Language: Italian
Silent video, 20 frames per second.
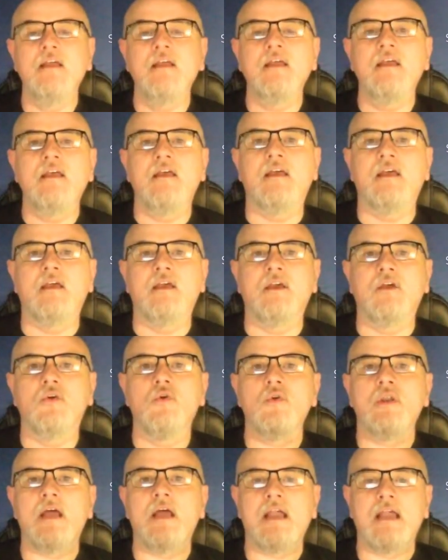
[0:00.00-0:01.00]
eh,
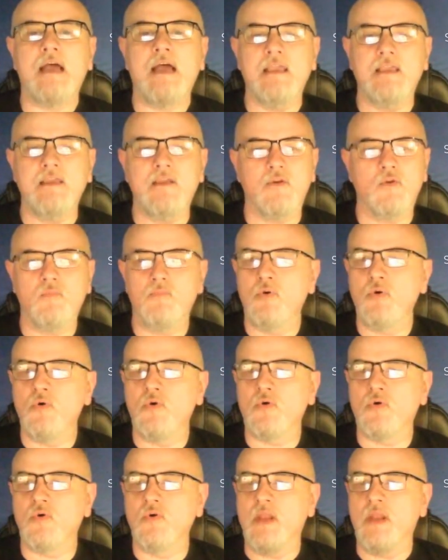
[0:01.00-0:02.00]
Gonagai Robot
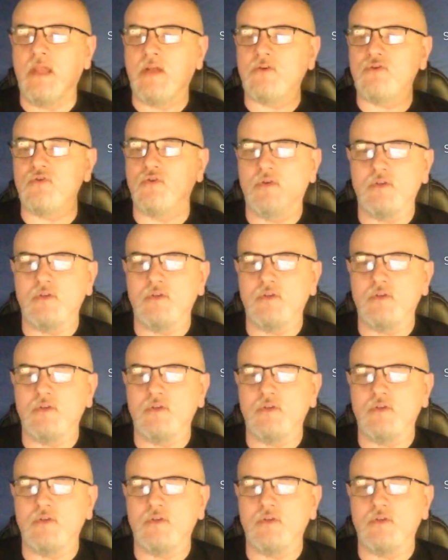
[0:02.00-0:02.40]
Collection.